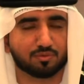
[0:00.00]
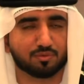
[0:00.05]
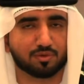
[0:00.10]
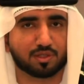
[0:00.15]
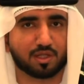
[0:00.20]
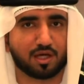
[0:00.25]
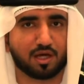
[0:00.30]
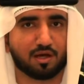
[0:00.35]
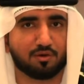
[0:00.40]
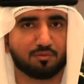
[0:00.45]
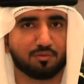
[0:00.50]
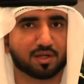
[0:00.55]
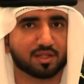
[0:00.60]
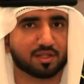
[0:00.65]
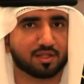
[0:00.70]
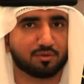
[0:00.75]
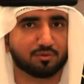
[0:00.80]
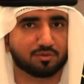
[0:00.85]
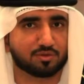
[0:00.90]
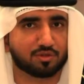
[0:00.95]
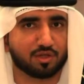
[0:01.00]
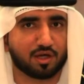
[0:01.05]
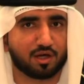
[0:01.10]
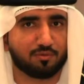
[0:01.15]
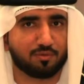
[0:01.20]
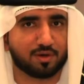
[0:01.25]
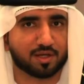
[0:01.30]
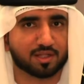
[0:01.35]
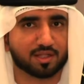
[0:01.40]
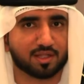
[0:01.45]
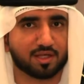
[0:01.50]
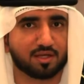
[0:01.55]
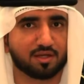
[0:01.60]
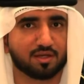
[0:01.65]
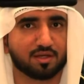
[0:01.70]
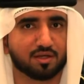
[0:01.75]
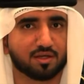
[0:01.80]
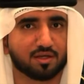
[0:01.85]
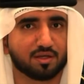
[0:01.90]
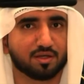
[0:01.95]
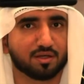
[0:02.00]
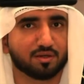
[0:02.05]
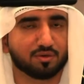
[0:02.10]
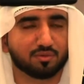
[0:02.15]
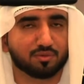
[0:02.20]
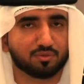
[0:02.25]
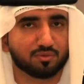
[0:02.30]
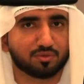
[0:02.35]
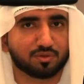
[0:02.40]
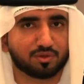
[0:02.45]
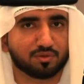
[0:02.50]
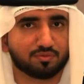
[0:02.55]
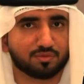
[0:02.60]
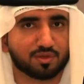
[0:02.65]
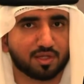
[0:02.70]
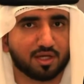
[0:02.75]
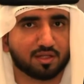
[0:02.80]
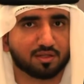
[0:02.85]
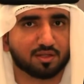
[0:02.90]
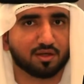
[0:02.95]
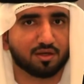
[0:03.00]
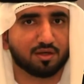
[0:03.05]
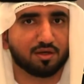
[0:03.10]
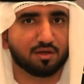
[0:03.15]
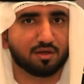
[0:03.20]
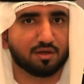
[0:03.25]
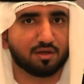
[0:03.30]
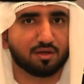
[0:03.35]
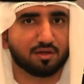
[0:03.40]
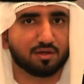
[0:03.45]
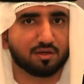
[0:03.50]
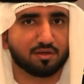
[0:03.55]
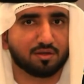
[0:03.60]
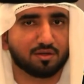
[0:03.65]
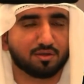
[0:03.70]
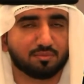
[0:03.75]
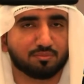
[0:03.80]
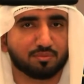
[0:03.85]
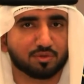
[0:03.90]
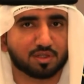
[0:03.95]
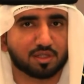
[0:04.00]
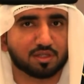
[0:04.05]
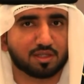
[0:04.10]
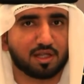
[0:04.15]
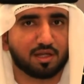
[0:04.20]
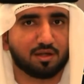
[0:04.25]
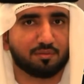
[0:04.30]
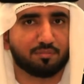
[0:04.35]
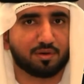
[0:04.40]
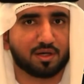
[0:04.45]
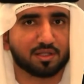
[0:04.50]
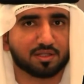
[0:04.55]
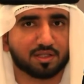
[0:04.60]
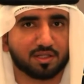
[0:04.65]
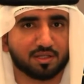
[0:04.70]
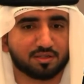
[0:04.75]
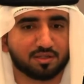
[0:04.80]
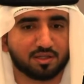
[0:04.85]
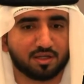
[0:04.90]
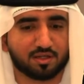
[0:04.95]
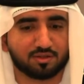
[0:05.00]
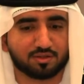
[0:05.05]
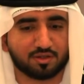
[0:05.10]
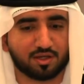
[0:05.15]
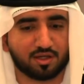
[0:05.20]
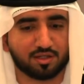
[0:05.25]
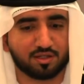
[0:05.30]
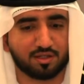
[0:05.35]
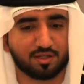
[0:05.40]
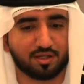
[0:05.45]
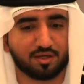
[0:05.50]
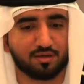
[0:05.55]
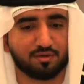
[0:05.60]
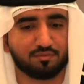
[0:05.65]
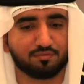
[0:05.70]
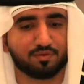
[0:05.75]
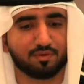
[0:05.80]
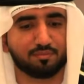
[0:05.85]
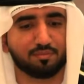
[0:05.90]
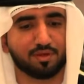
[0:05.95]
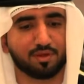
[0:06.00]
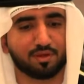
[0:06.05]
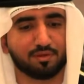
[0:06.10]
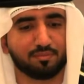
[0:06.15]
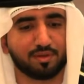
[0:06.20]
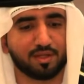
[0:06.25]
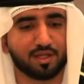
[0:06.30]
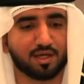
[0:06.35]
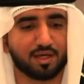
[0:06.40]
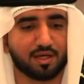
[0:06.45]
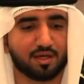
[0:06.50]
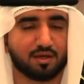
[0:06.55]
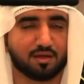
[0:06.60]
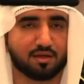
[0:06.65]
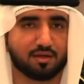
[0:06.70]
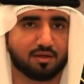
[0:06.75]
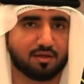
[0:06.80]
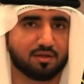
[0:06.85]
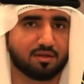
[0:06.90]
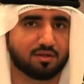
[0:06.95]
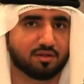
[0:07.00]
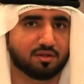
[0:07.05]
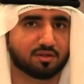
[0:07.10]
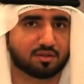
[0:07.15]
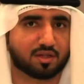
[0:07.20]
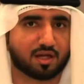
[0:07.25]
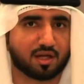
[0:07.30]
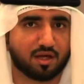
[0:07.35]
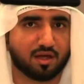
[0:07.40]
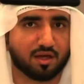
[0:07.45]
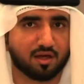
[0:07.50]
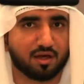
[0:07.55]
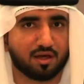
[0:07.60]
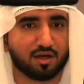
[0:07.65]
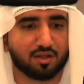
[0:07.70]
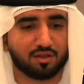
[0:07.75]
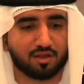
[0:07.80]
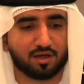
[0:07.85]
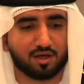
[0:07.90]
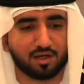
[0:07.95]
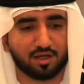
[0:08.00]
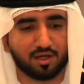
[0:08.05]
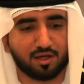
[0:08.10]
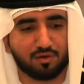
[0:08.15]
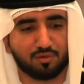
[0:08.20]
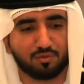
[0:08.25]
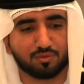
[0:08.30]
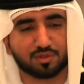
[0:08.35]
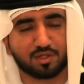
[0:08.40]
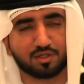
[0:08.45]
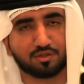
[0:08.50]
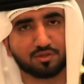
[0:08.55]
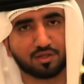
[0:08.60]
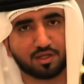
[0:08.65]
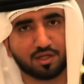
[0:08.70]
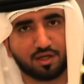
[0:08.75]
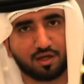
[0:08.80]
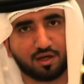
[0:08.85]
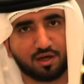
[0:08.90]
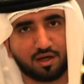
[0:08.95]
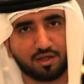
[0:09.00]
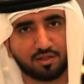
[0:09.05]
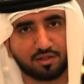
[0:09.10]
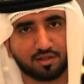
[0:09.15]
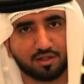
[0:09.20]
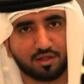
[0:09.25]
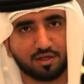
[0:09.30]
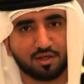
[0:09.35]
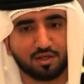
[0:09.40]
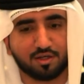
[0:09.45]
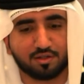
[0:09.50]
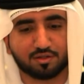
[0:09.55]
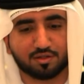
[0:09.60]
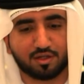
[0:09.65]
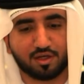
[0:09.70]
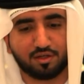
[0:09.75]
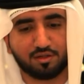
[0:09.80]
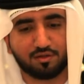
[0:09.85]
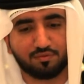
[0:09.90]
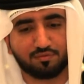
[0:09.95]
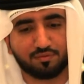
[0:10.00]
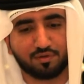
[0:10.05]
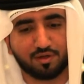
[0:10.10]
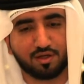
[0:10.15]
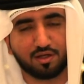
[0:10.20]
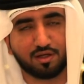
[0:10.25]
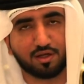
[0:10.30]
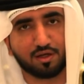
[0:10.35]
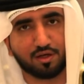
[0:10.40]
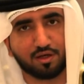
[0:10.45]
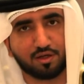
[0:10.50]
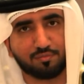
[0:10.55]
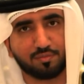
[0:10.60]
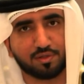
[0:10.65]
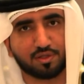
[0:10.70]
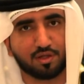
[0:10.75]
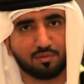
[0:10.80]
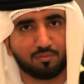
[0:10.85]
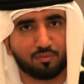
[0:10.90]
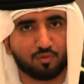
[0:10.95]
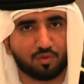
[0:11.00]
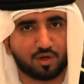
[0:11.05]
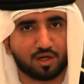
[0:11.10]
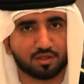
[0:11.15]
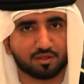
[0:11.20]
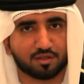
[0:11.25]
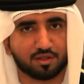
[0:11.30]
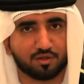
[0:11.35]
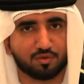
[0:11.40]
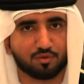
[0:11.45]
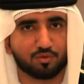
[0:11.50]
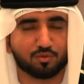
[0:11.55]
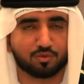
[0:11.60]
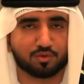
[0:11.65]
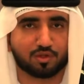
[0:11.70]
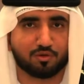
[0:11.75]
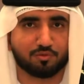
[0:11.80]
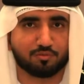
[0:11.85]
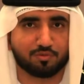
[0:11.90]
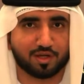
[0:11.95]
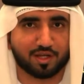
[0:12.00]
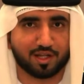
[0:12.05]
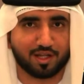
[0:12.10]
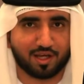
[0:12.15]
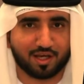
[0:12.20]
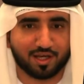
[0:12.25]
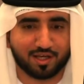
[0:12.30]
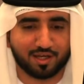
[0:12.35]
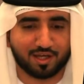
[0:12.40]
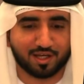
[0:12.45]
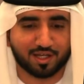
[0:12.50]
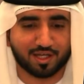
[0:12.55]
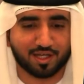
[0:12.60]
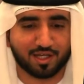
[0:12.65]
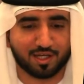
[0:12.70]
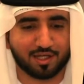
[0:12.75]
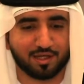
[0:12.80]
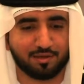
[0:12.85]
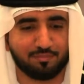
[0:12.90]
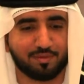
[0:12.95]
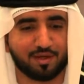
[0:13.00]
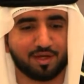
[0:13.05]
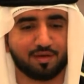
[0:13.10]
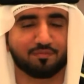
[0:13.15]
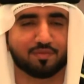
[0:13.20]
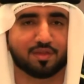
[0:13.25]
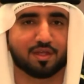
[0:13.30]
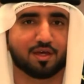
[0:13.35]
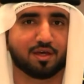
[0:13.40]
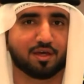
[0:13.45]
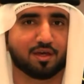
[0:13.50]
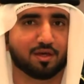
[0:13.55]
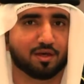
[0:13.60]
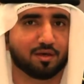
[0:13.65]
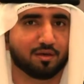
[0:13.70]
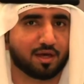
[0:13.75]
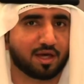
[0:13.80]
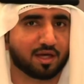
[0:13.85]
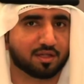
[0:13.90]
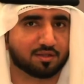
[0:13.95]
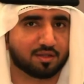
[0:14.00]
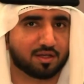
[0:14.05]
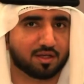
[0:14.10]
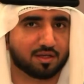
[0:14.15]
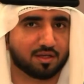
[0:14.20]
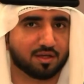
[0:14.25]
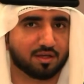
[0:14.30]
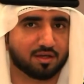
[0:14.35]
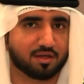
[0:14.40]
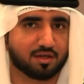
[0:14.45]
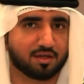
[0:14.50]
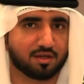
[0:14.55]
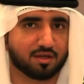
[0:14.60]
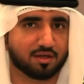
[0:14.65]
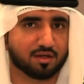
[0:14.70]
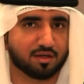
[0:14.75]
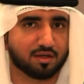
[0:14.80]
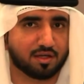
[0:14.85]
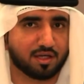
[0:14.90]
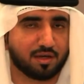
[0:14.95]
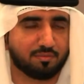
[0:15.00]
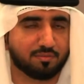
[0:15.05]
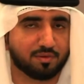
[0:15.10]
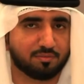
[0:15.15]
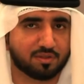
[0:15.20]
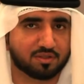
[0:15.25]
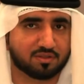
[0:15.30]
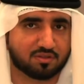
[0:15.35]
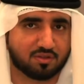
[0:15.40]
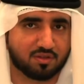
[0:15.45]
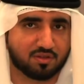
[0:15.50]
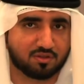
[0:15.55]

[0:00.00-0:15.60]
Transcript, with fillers: وتحاورنا وتشاورنا وشفت يعني آه، متطلباتنا احتياجاتنا فمن ضمنها اني نطرح قضايا وتشريعات تهدف آه، لخدمه المواطن وتوفير الحياه الكريمه عن طريق آه، قيام المجلس